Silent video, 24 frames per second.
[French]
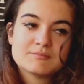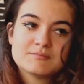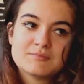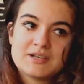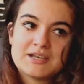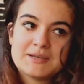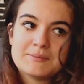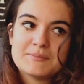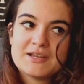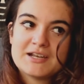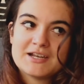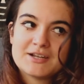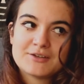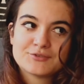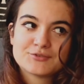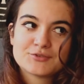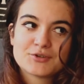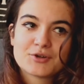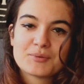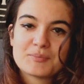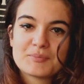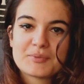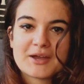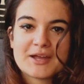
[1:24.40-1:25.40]
les, mes
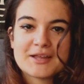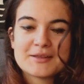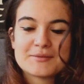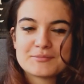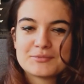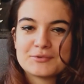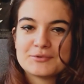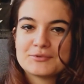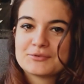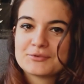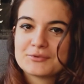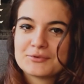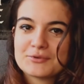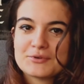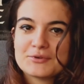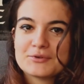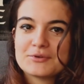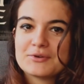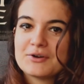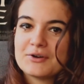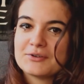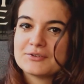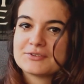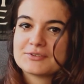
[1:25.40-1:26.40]
lectures prennent
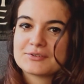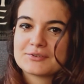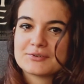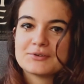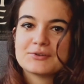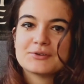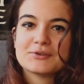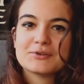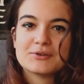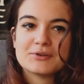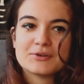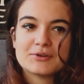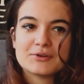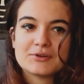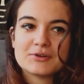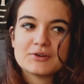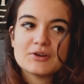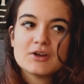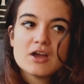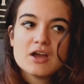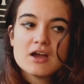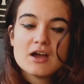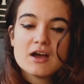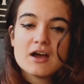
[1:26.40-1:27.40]
plutôt entre 1 euh,
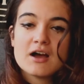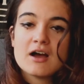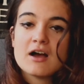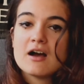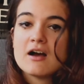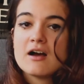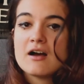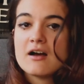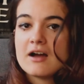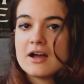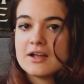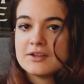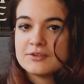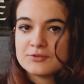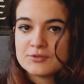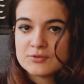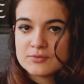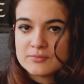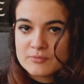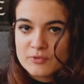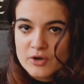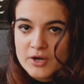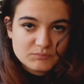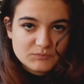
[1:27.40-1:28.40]
à
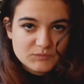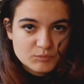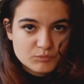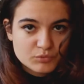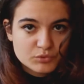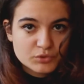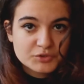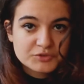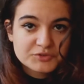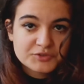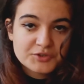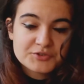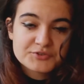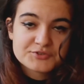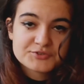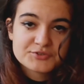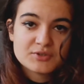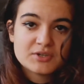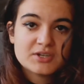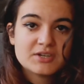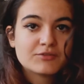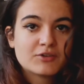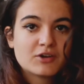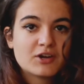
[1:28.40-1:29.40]
2 mois. Pourtant,
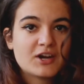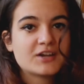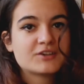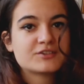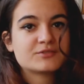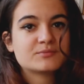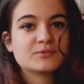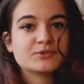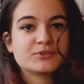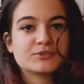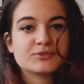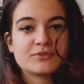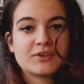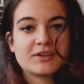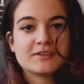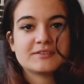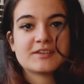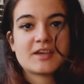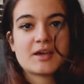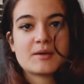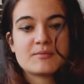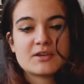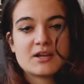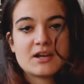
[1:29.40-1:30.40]
ce livre-là, je me souviens
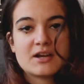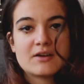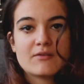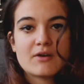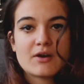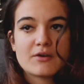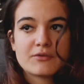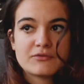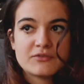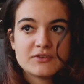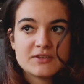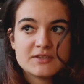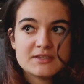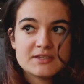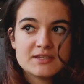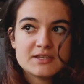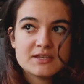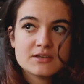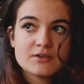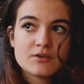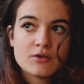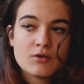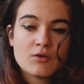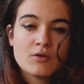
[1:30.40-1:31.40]
très bien l'avoir
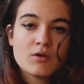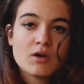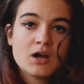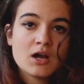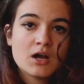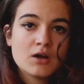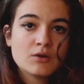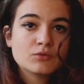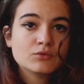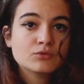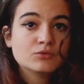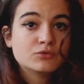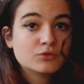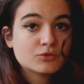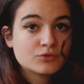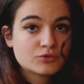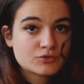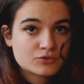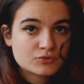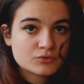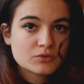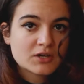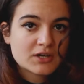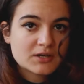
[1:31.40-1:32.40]
fini en 1 ou 2
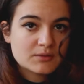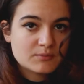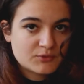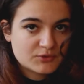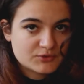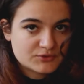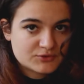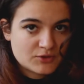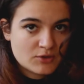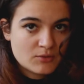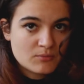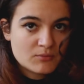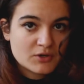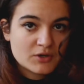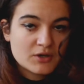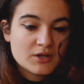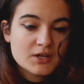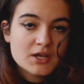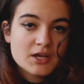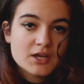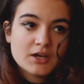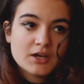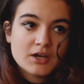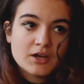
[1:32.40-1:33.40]
jours, il me semble.
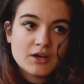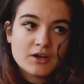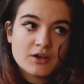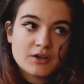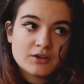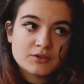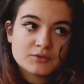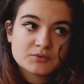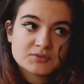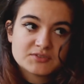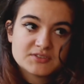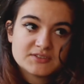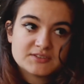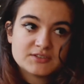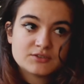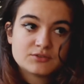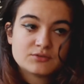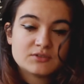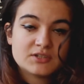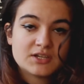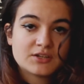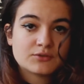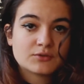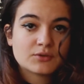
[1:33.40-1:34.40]
Euh, donc c'était
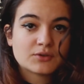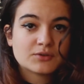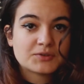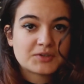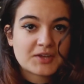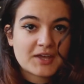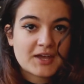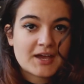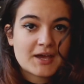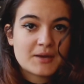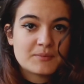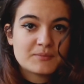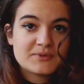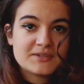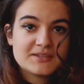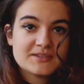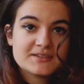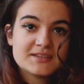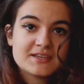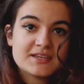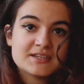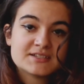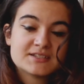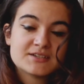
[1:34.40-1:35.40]
une lecture très
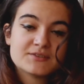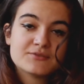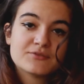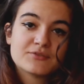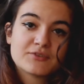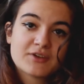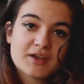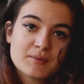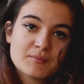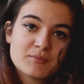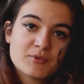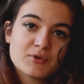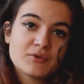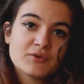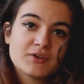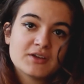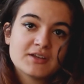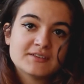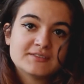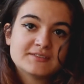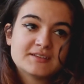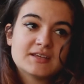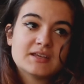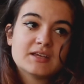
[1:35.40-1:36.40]
rapide et j'ai vraiment
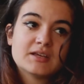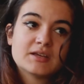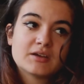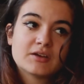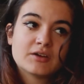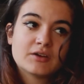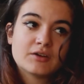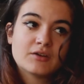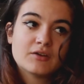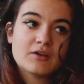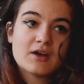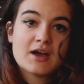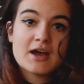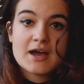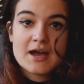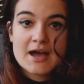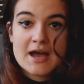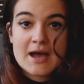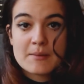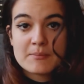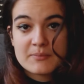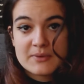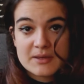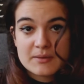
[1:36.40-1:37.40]
été euh,
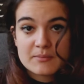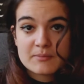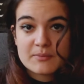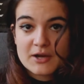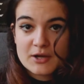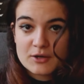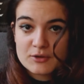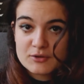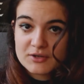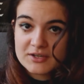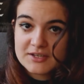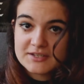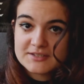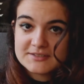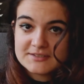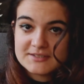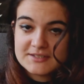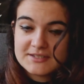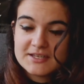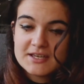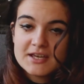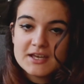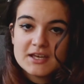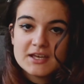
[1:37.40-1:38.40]
happée par le
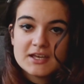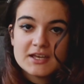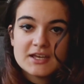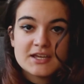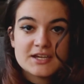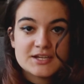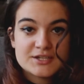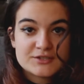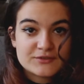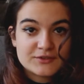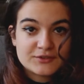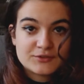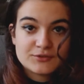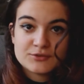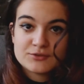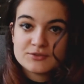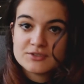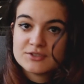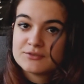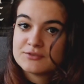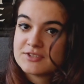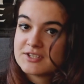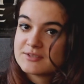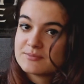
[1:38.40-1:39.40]
récit et je vais tout de
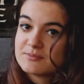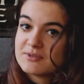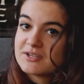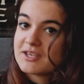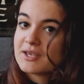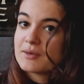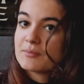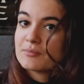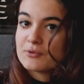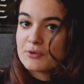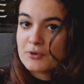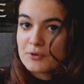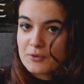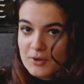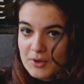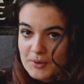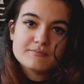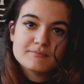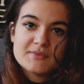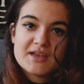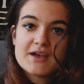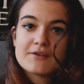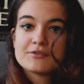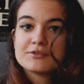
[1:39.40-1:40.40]
suite vous expliquer pourquoi.
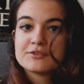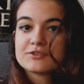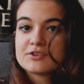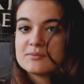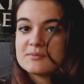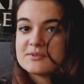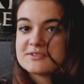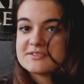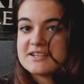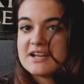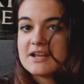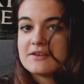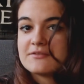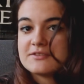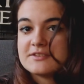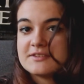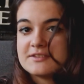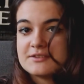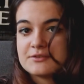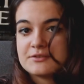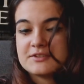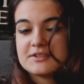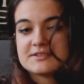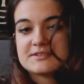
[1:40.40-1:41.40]
Mais avant de commencer la
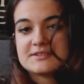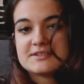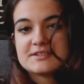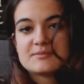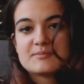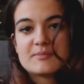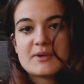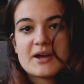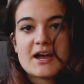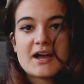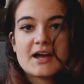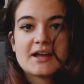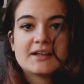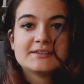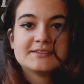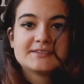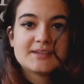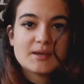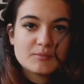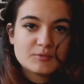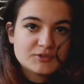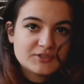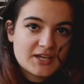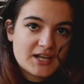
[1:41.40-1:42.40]
vidéo, n'hésite pas à
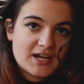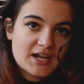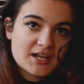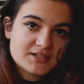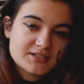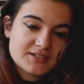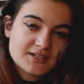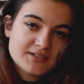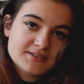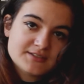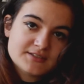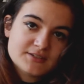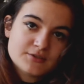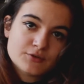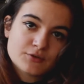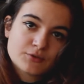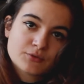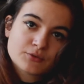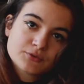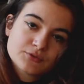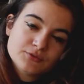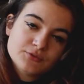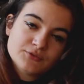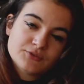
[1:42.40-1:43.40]
t'abonner à la chaîne si le
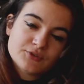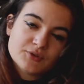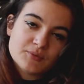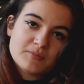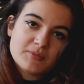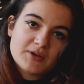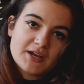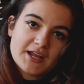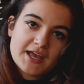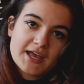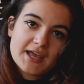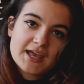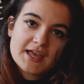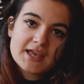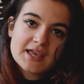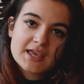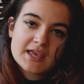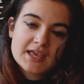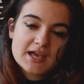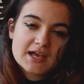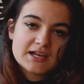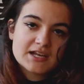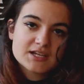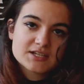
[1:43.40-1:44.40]
contenu te plaît
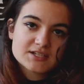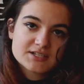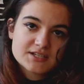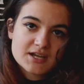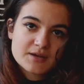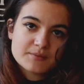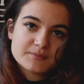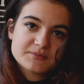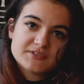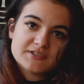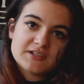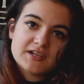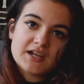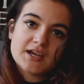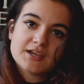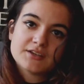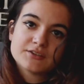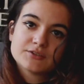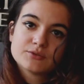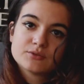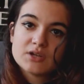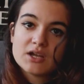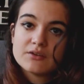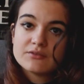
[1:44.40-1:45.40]
et à lâcher un petit
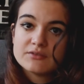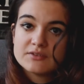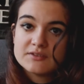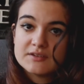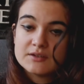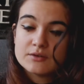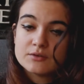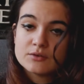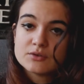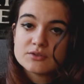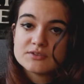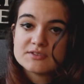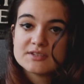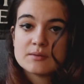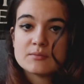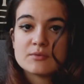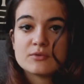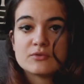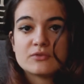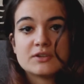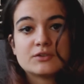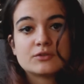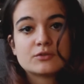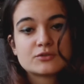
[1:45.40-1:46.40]
like sous la vidéo, ça me
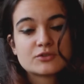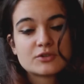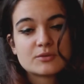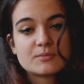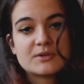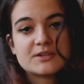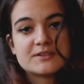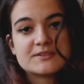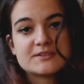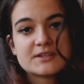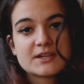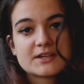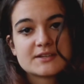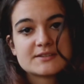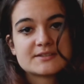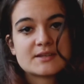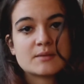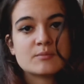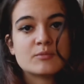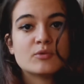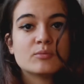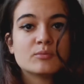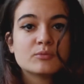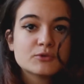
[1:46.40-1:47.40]
fait toujours plaisir et ça
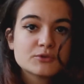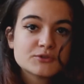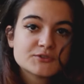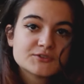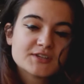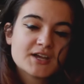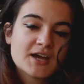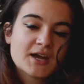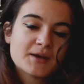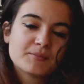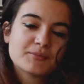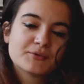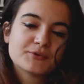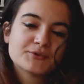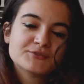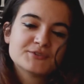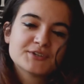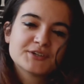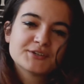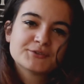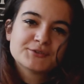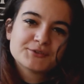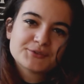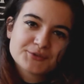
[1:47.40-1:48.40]
me pousse à
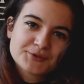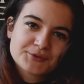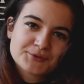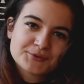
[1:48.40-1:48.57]
produire d'autres